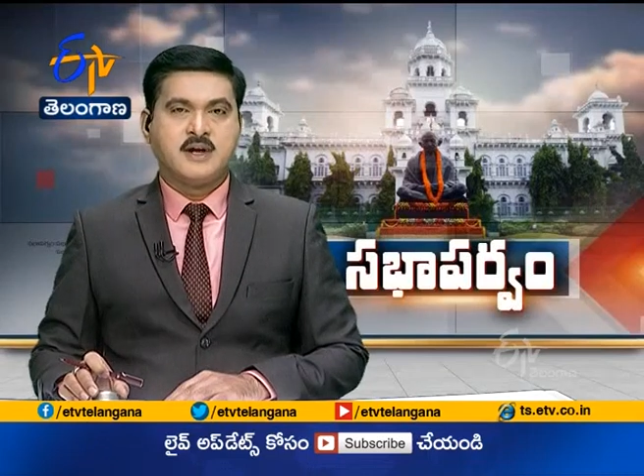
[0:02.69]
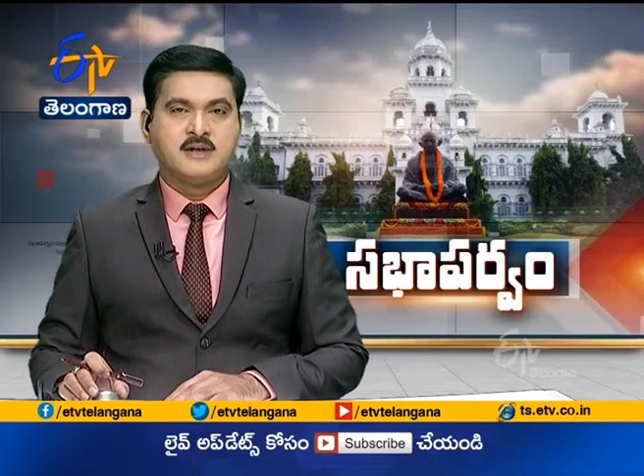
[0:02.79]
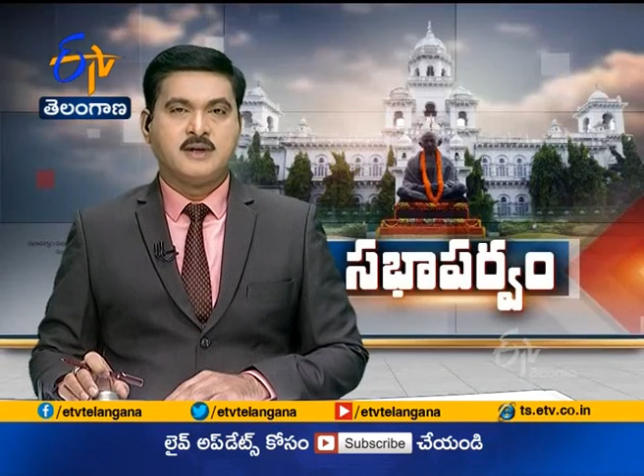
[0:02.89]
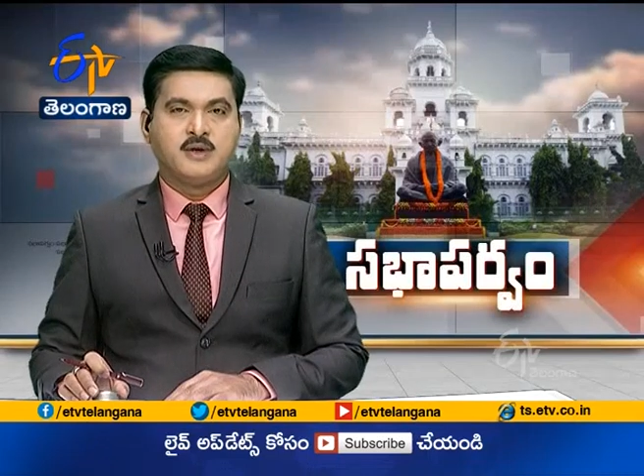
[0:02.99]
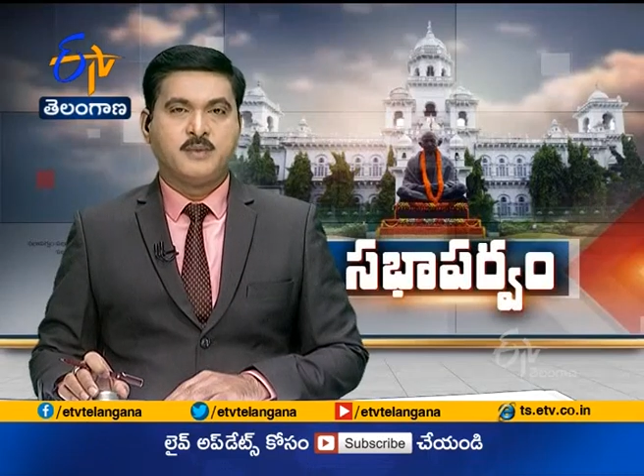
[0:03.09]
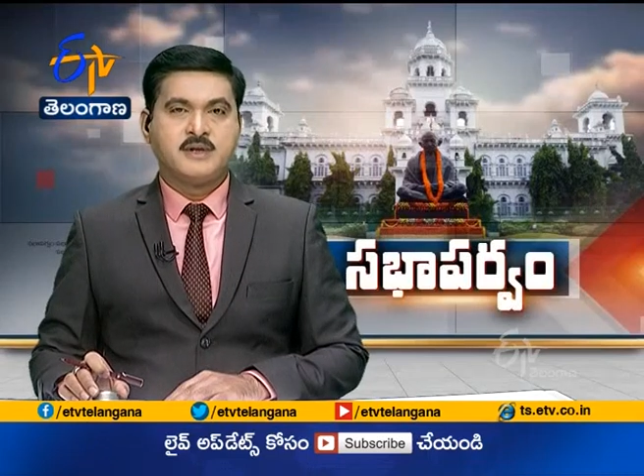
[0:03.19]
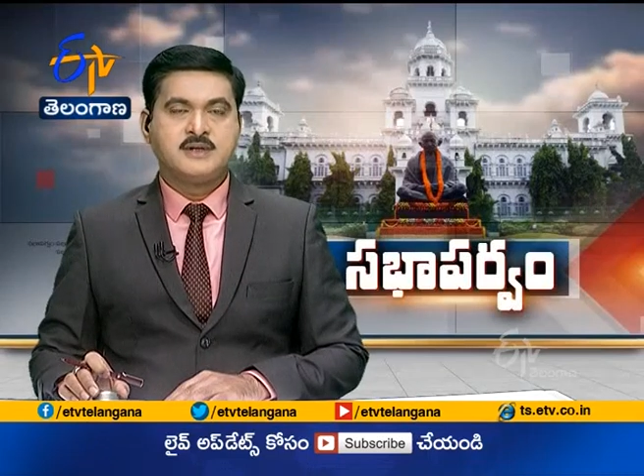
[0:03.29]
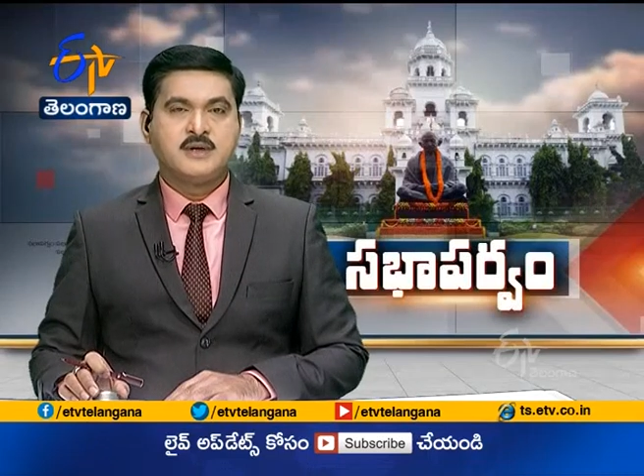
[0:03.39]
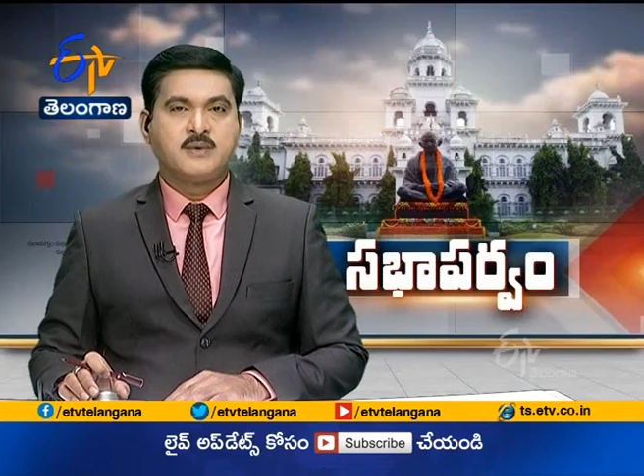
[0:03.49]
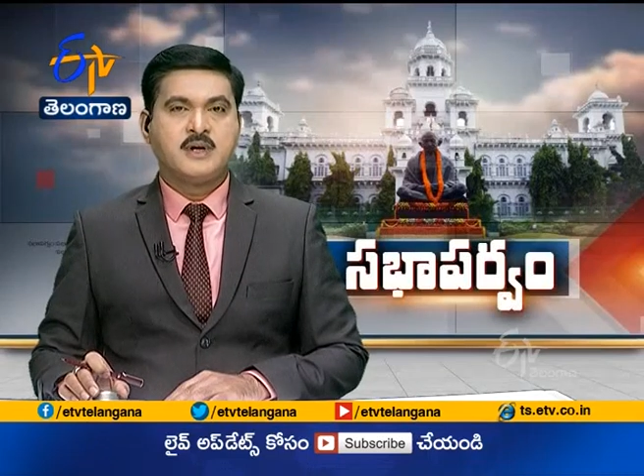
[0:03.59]
రాయితీల్లో
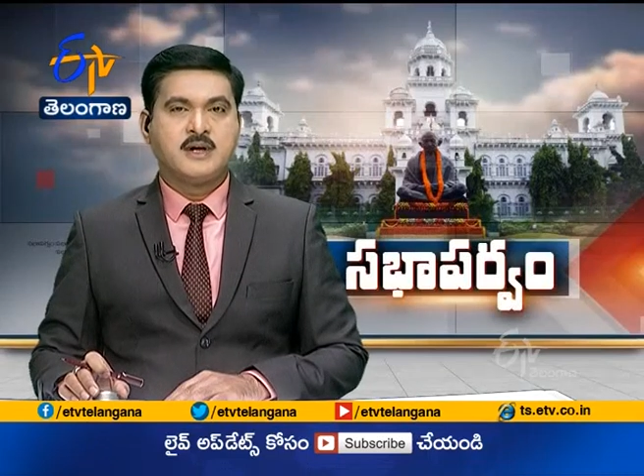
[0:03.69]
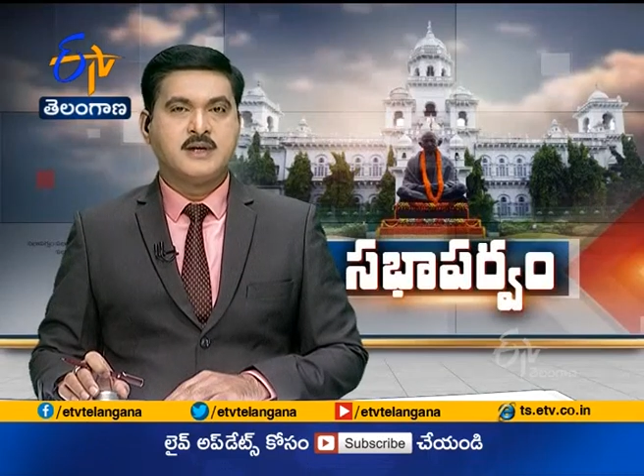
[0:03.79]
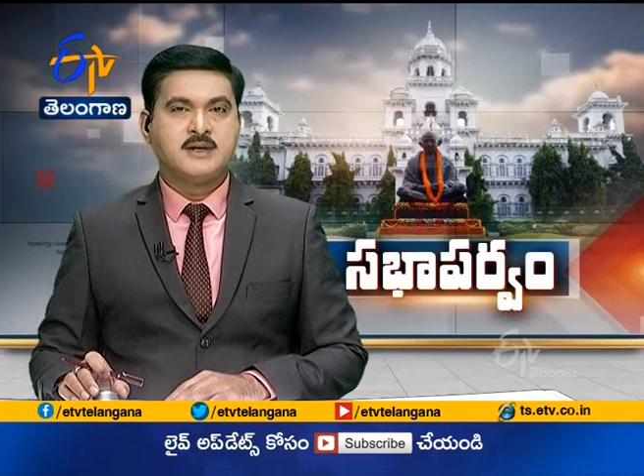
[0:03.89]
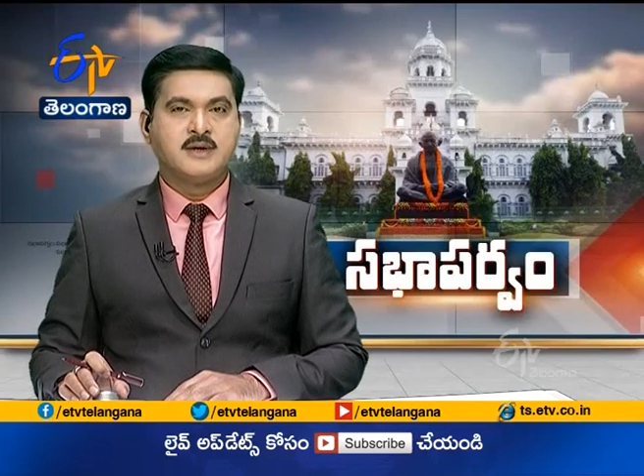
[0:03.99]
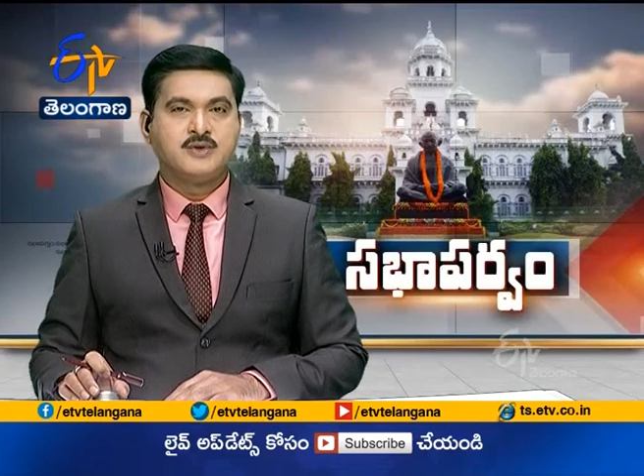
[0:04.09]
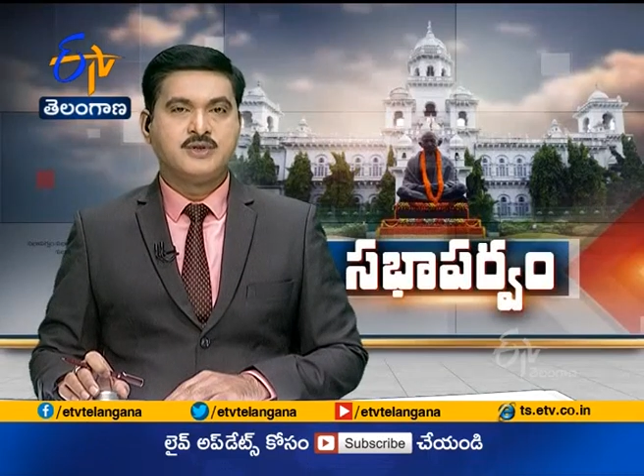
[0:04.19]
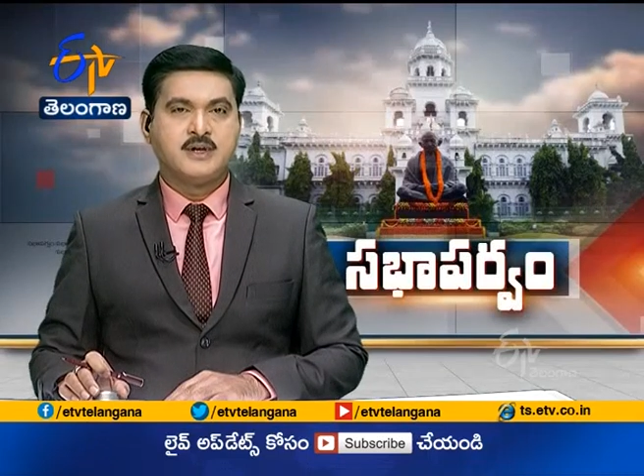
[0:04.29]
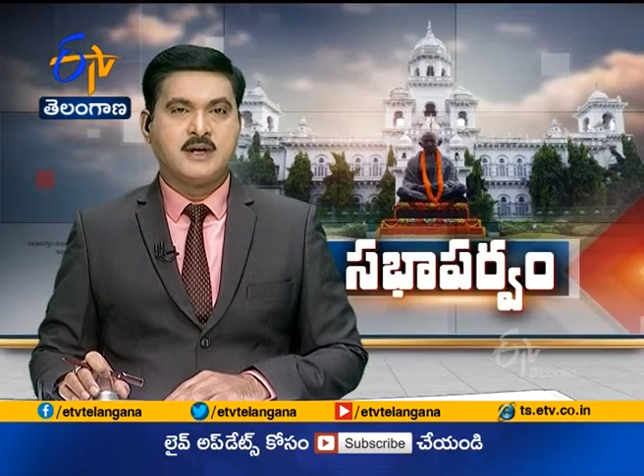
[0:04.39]
పైసా కూడా కేంద్రం నుంచి